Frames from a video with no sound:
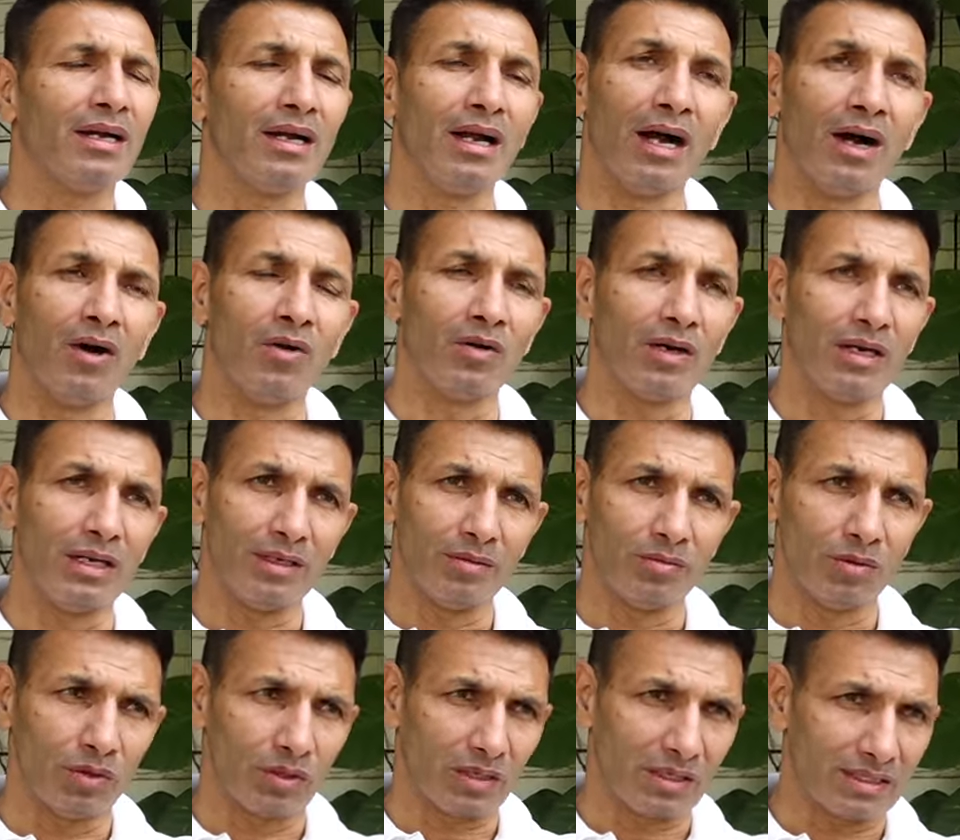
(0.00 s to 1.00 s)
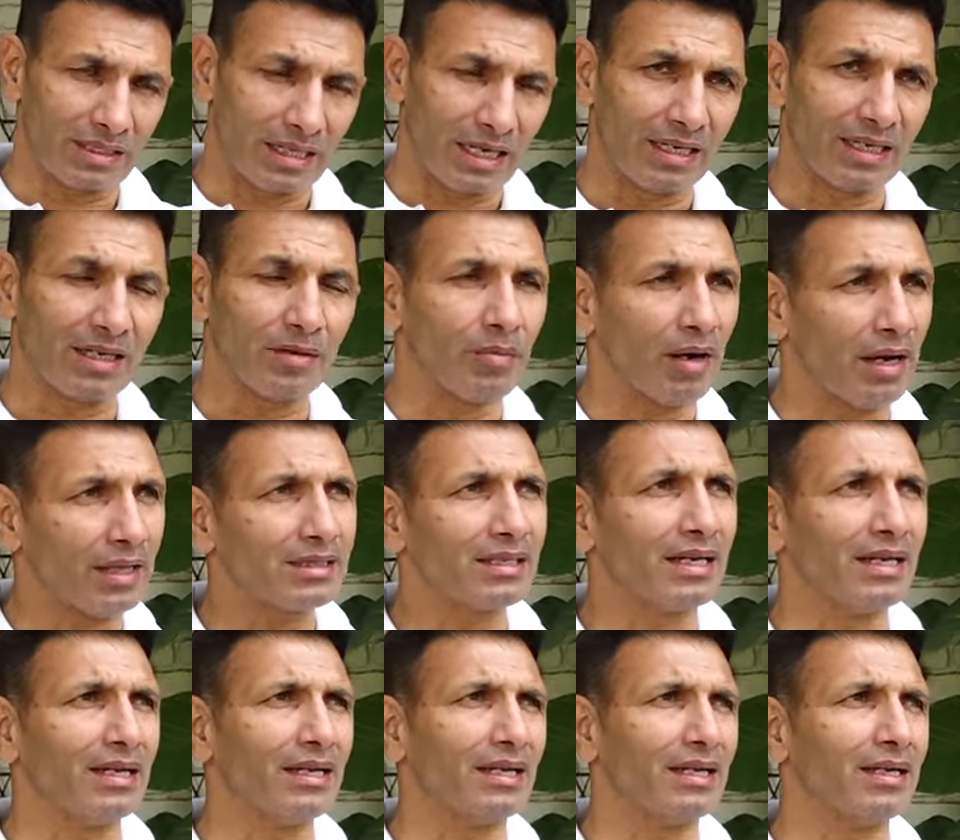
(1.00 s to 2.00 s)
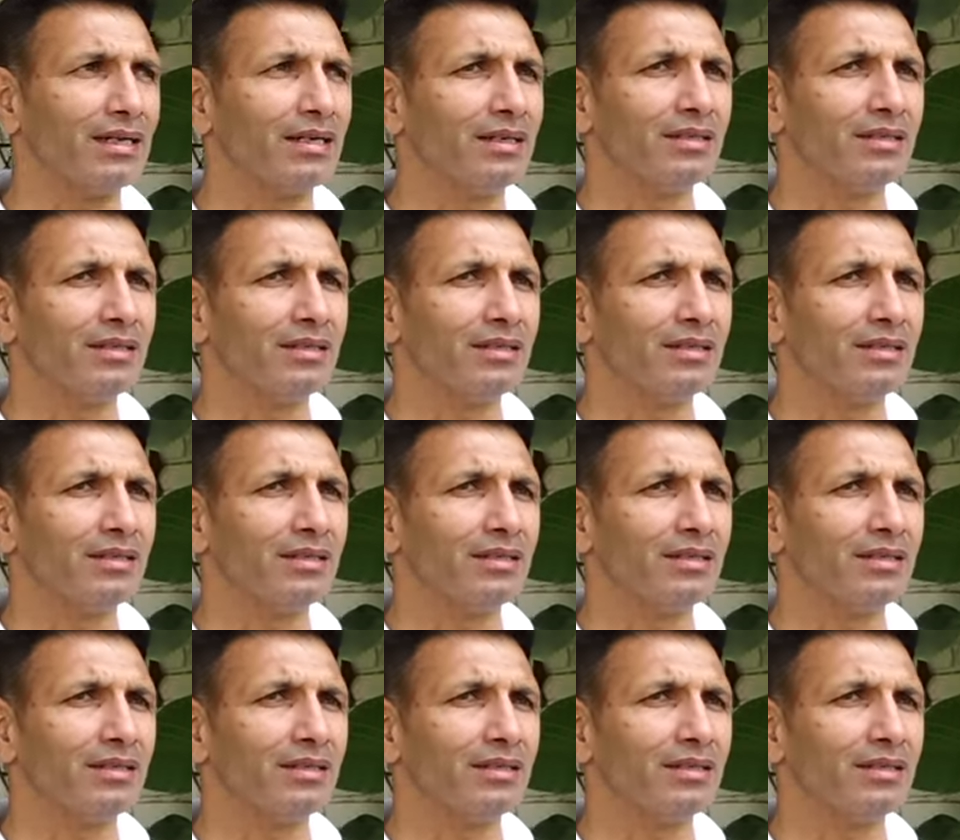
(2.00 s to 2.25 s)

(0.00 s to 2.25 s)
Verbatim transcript: गांव गरीब और किसान की बात करेंगे